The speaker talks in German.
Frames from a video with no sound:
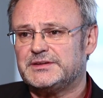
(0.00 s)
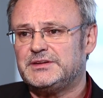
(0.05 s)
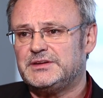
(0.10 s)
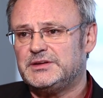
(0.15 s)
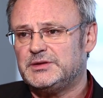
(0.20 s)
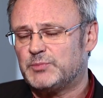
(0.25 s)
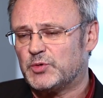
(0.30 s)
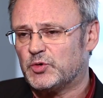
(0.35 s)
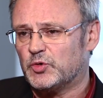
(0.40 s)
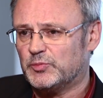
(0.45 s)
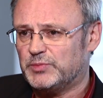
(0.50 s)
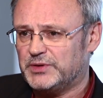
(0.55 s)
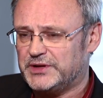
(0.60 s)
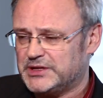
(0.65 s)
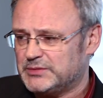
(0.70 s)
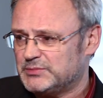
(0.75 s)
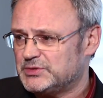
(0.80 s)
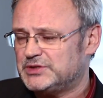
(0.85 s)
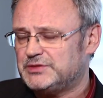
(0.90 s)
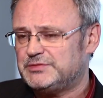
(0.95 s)
die die
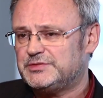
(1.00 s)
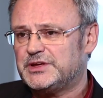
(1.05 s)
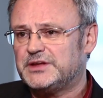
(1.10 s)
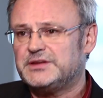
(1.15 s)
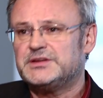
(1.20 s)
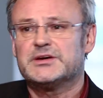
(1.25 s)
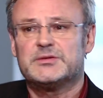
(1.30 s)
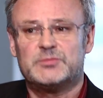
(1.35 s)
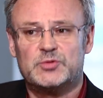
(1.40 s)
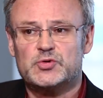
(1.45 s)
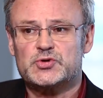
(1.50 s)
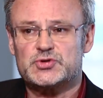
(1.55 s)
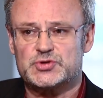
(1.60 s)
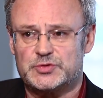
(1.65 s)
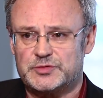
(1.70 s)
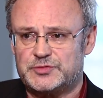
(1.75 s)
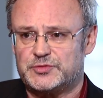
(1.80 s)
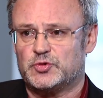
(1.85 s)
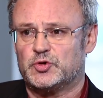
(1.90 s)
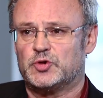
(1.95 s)
Probleme, die wir hier im
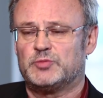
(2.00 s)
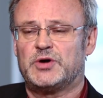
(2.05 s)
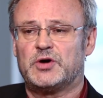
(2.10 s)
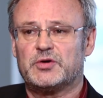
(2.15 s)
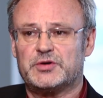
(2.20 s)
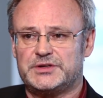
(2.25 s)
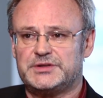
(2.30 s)
Hochschulforum auch